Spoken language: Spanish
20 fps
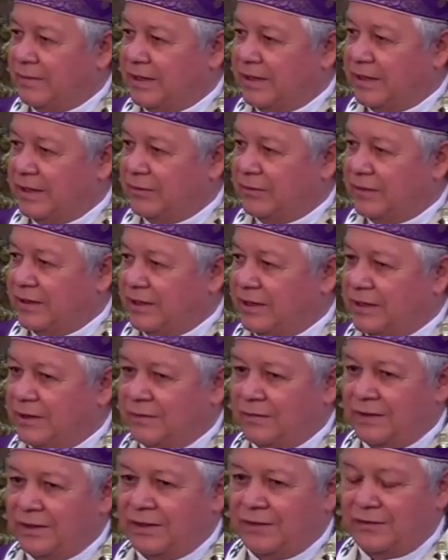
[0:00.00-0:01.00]
pequeños
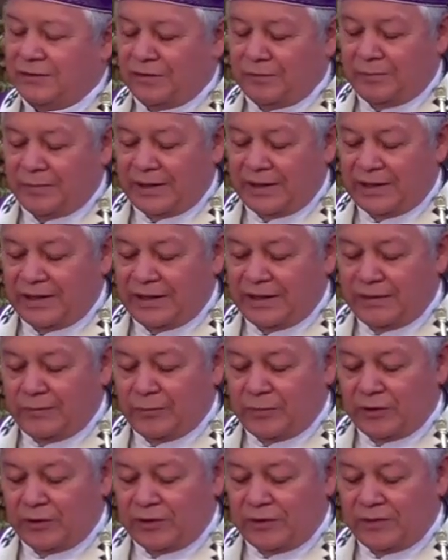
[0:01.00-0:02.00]
sacrificios,
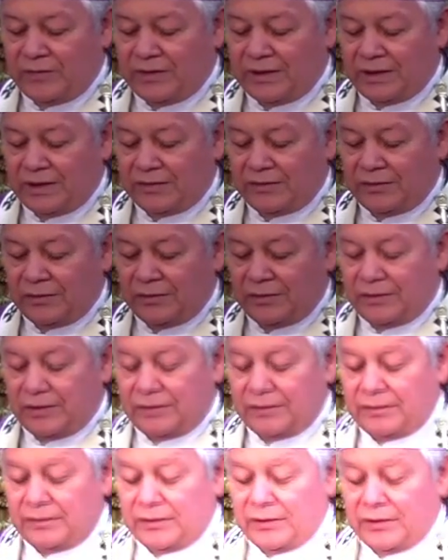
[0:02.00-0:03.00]
pequeñas
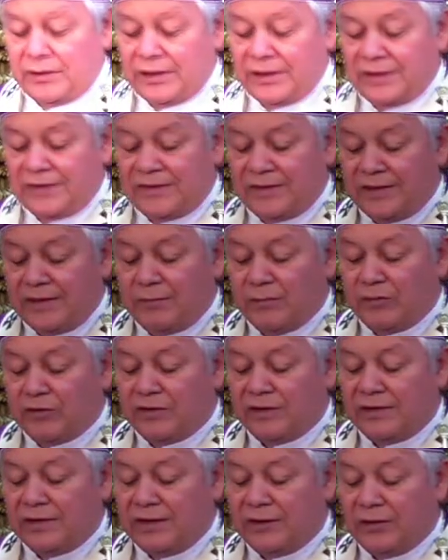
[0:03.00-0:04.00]
mortificaciones,
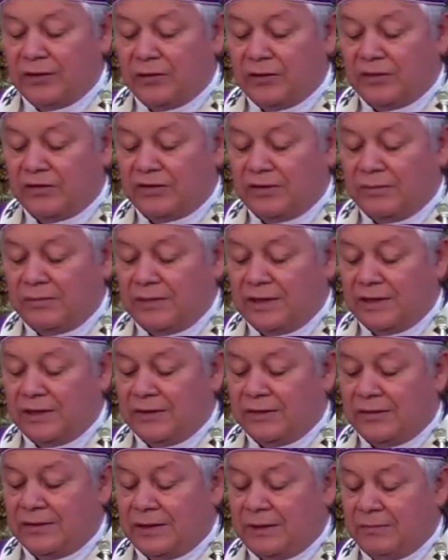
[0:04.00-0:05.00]
progresemos en el
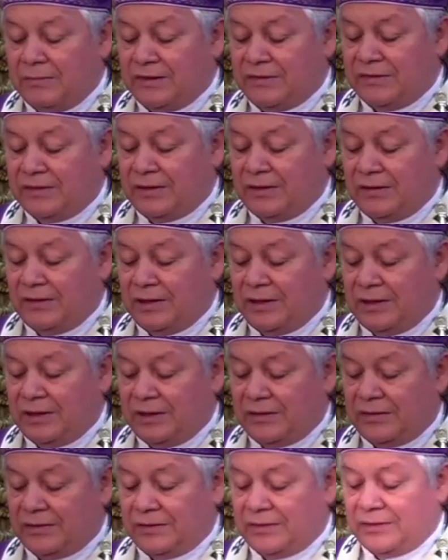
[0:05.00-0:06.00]
conocimiento del misterio de
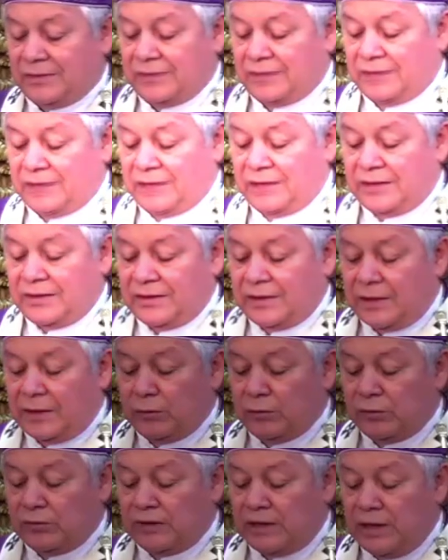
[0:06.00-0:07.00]
Cristo y que
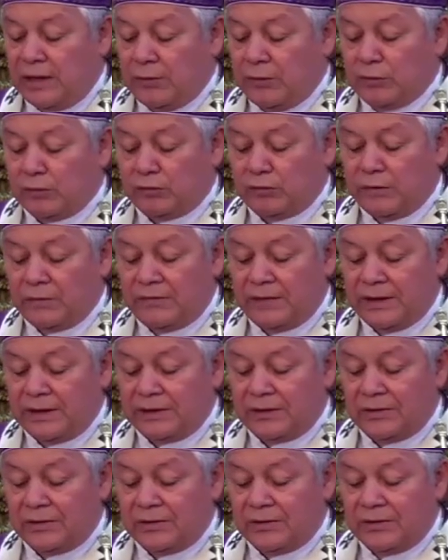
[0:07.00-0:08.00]
traduzcamos su
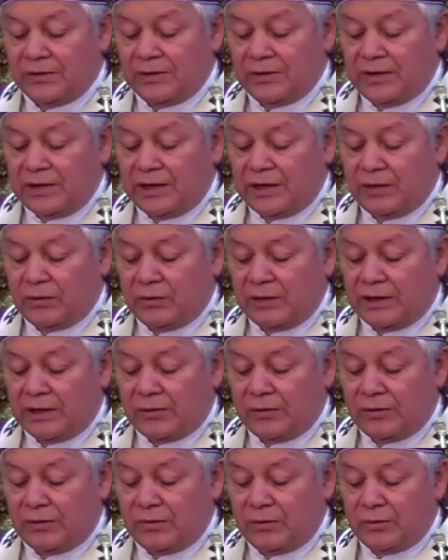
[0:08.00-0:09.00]
efecto en
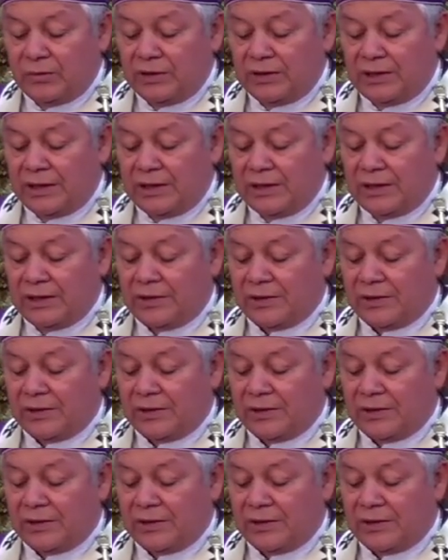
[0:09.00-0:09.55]
una conducta